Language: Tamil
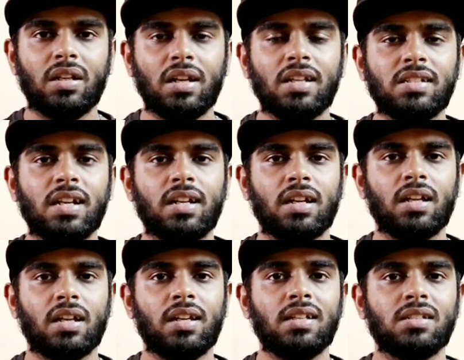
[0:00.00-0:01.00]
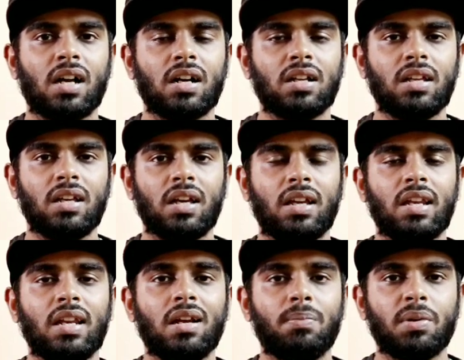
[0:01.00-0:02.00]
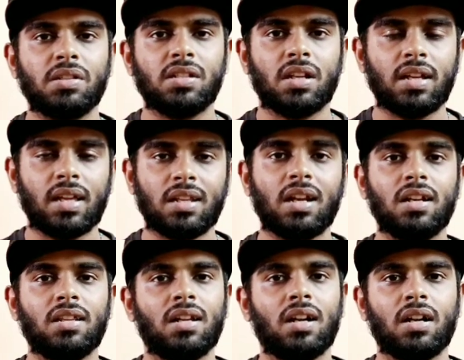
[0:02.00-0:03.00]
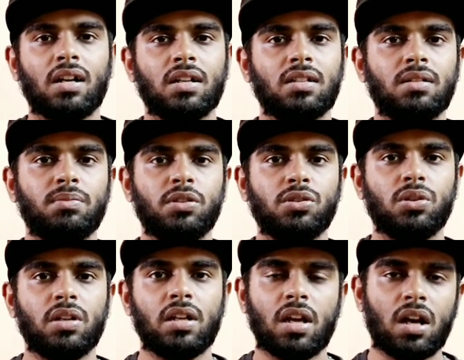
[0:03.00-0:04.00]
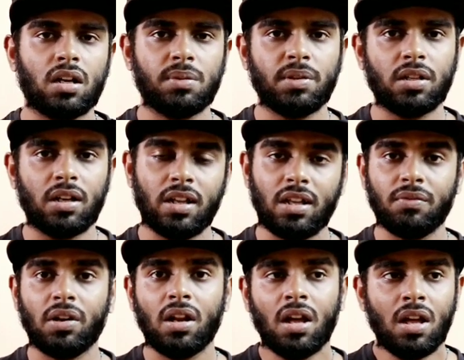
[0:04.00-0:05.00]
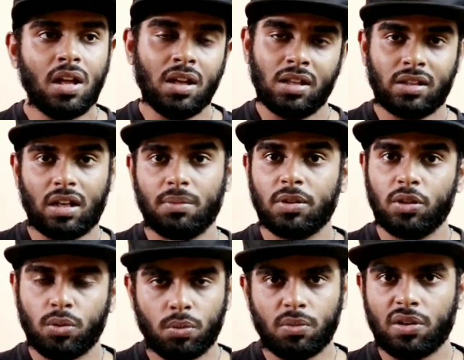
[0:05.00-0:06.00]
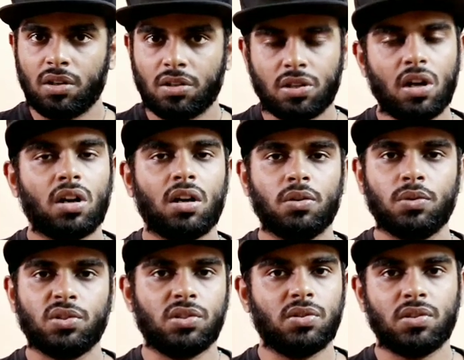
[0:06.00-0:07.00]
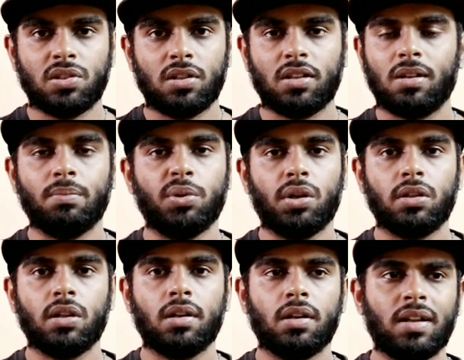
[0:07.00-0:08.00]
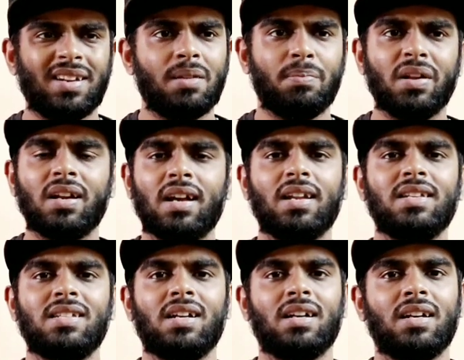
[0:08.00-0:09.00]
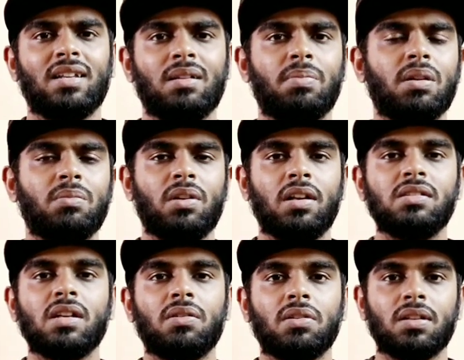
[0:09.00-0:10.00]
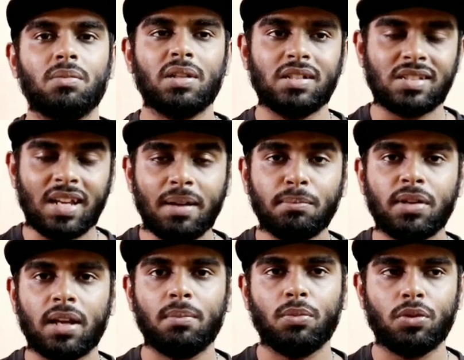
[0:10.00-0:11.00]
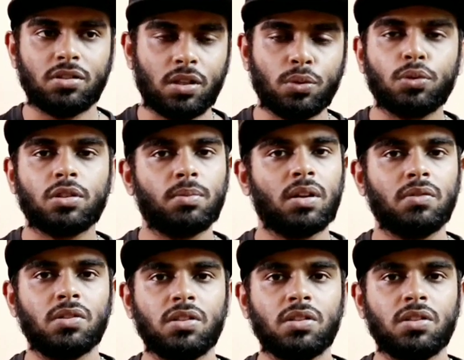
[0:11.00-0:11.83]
ரிலீஸ் டேட் அன்றைக்கி ரிலீஸ் ஆகலையே என்ன பிரச்சனை எதனால் இதெல்லாம் நடக்குது அப்படின்னு சொல்லிட்டு யாருக்குமே தெரியல ஈவன் தளபதியும் ரொம்ப ஷாக்கான ஒரு சுச்சுவேஷனில் தான் இப்போ இருந்தார் நிறைய பேர் கலாய்ச்சாங்க இந்த படம் ரிலீஸ் ஆகாதுக்கு பட் சேம் டைம் ஒரு சந்தோஷமான